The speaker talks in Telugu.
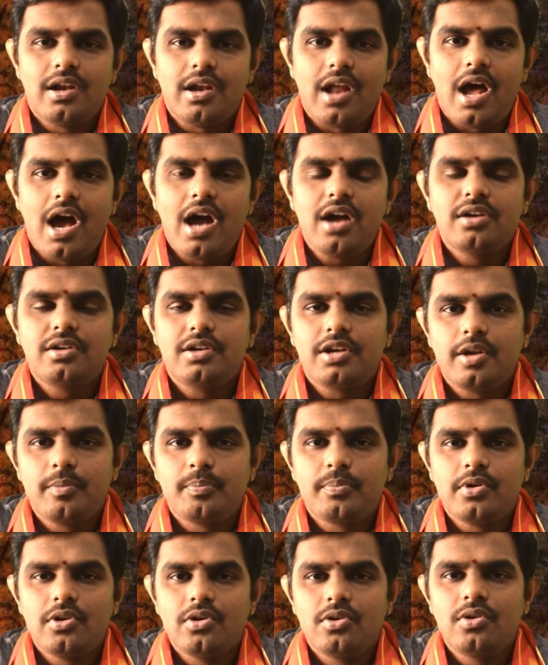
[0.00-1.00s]
లాంగ్
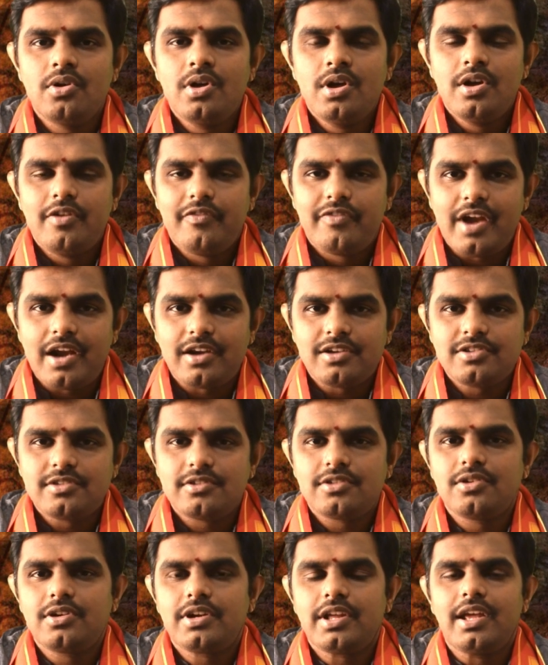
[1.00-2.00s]
ట్రిప్పులు ఫ్రెండ్స్
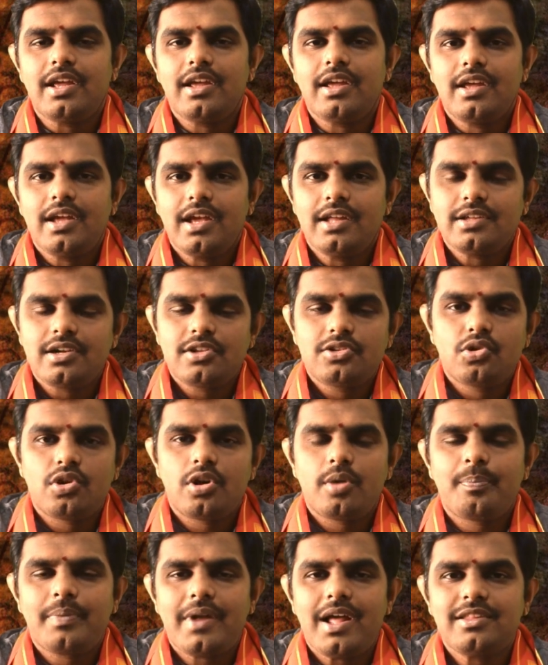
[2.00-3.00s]
తోటి ఏదైనా దూర
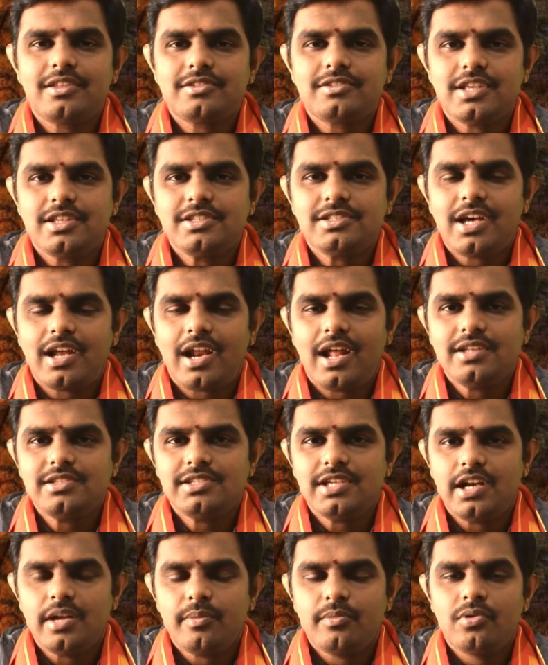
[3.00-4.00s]
ప్రాంత సంచారాలు
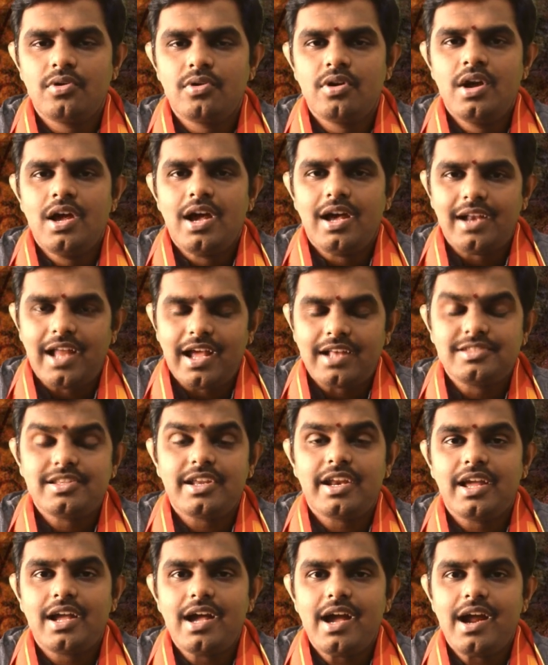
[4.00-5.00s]
చేయడము
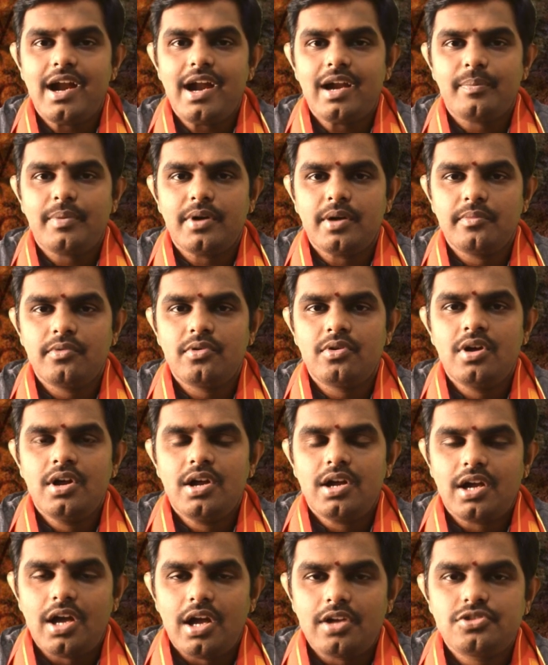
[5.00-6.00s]
లగ్జరీగా గడపడము
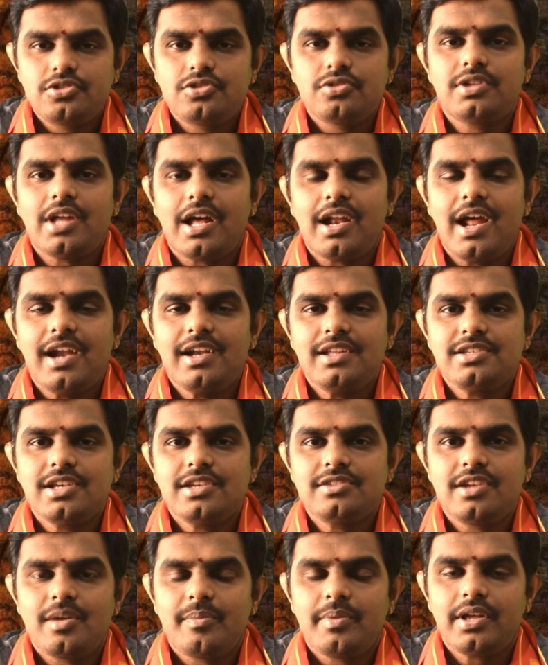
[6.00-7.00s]
ఖర్చు ధనాన్ని
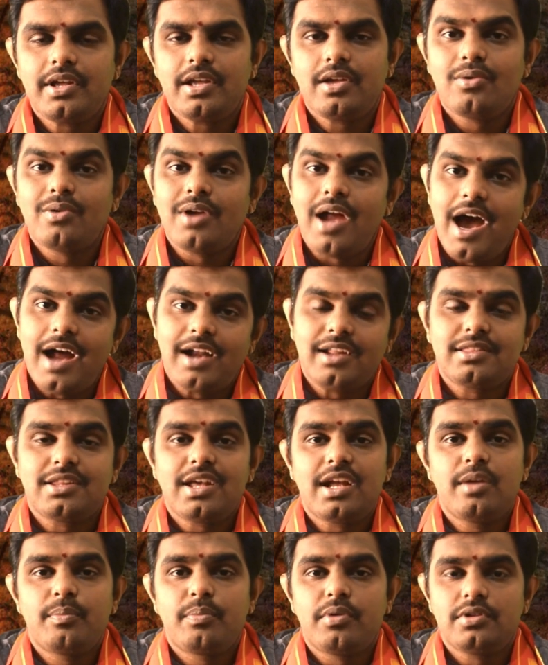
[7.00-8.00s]
చేసినప్పటికీ కూడా
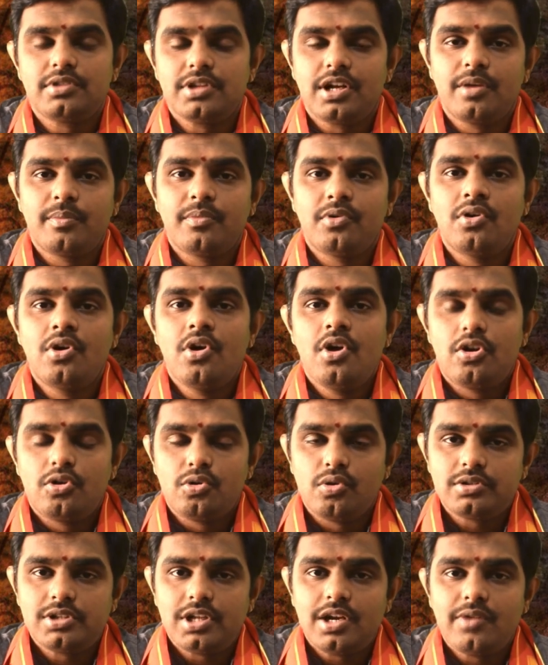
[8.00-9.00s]
ఆనందాన్ని పొందడము
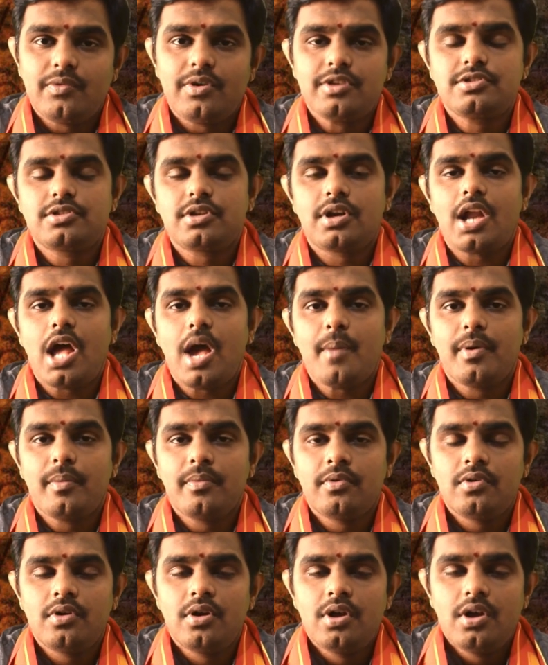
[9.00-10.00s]
నూతన వస్త్ర
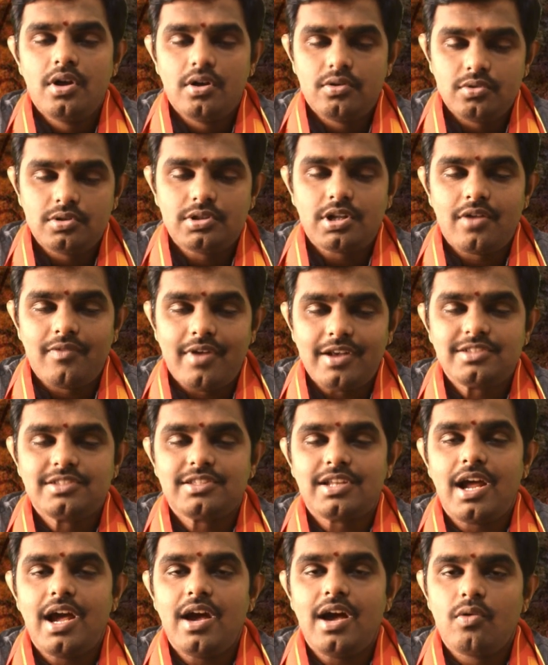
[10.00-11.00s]
లాభము నూతన
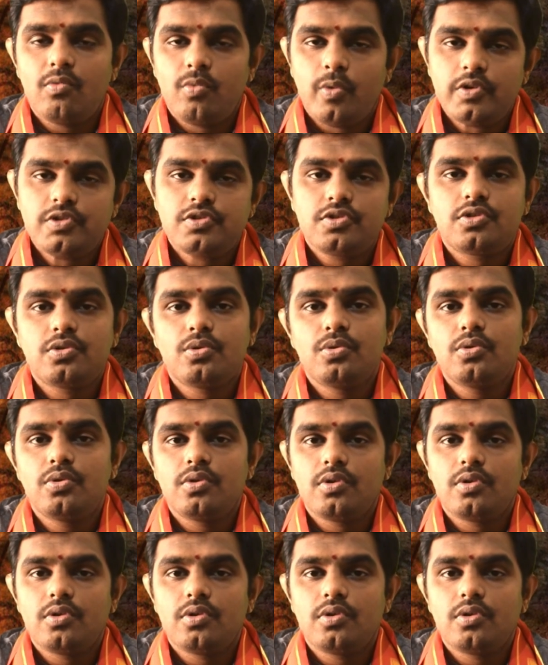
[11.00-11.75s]
వస్త్ర వస్తు